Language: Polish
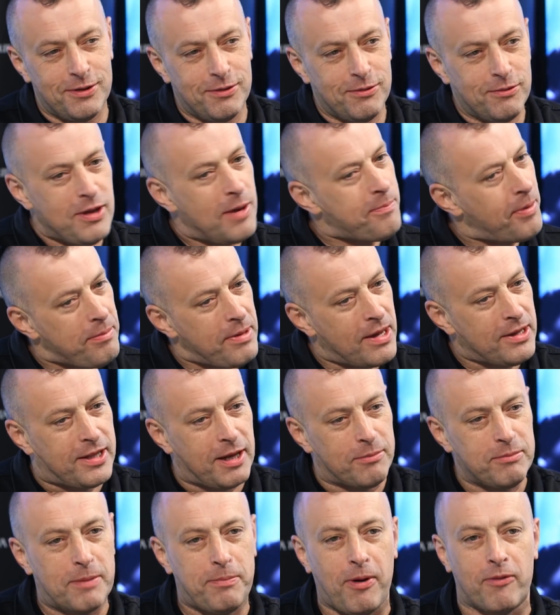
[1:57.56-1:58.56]
Nie, nie,
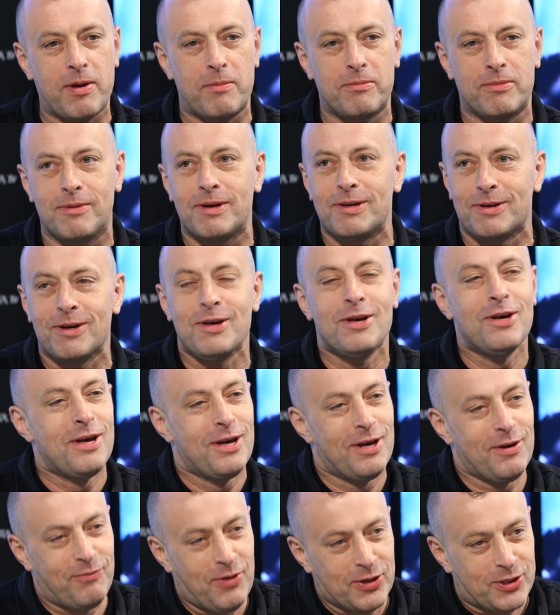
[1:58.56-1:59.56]
pamiętam, nie powiem. Jak to nie e,
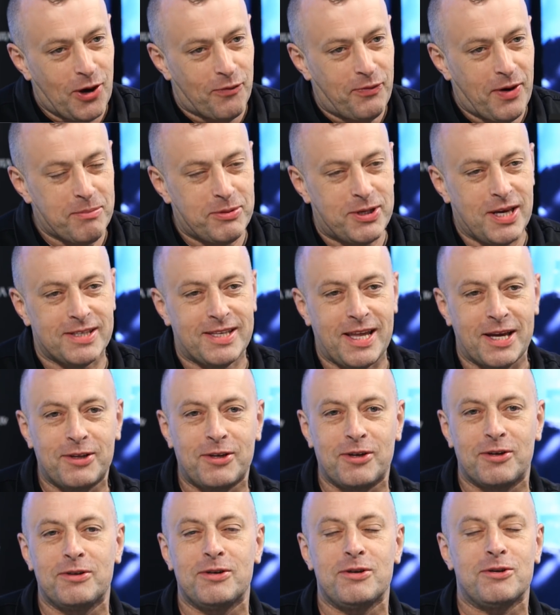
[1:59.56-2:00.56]
pamiętam? Wycofam się z
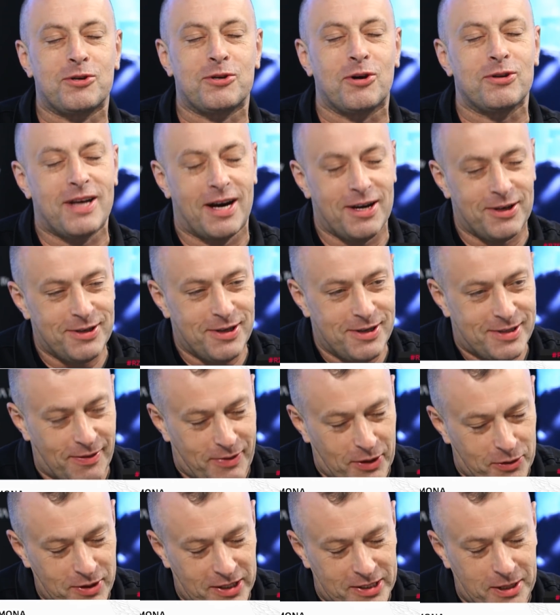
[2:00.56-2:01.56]
tej, e, żona
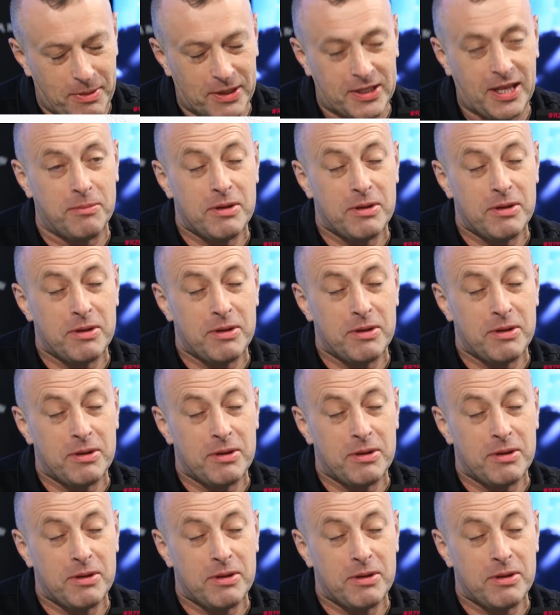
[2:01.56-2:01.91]
zawiaduje